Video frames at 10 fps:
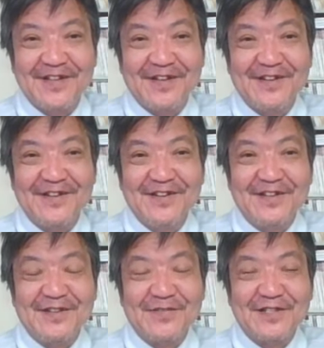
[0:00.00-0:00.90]
で
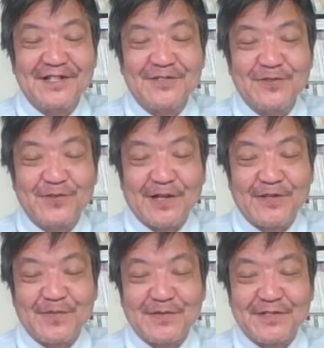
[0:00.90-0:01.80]
いまだにその何
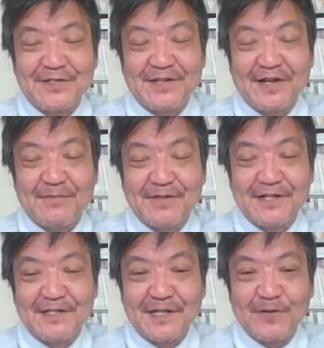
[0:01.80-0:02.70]
て言いますかね
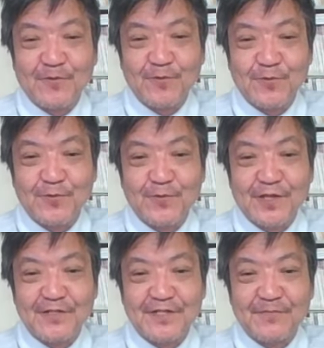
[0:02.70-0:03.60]
アメリカに対抗する
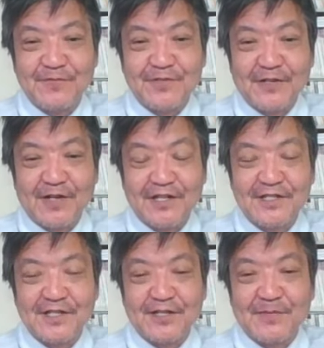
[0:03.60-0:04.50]
ですね文化の発
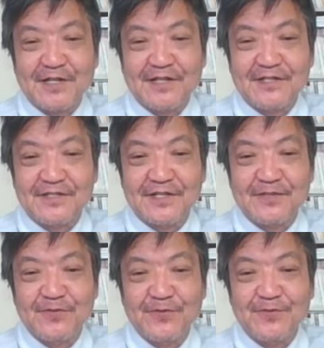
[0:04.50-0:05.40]
信地みたいなですね
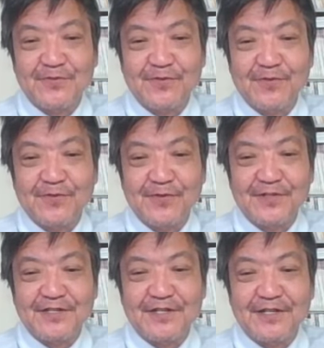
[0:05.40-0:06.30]
そういうこう
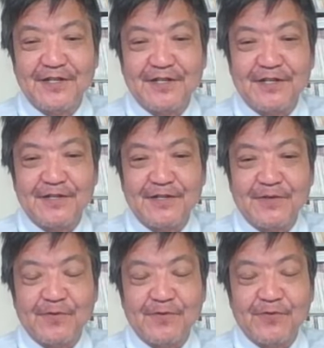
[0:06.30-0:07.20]
意気
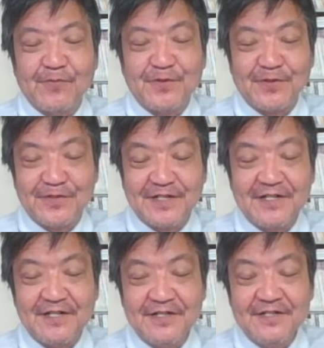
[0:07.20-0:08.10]
込みという
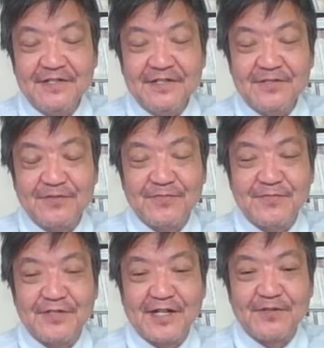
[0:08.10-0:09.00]
かそういう
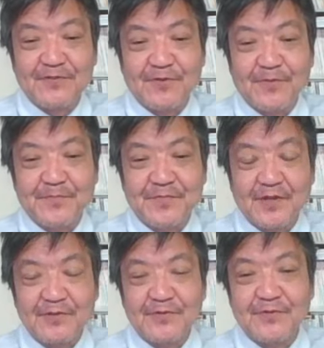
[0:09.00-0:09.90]
プライドと
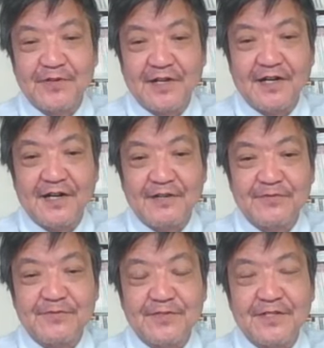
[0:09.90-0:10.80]
いうのがあ
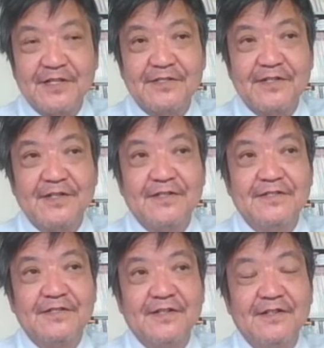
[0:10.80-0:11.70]
る国でしてで
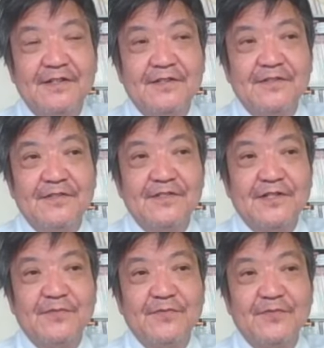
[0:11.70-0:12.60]
すねでし
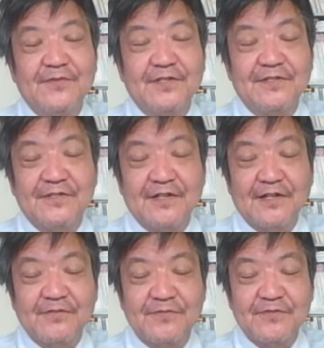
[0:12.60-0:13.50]
かもですね
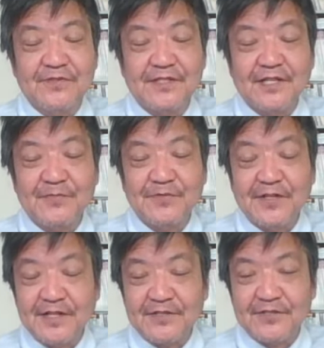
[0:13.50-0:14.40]
あの軍事的
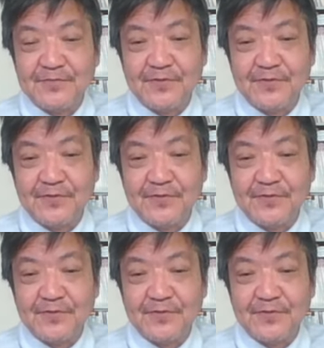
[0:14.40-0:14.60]
プレゼンス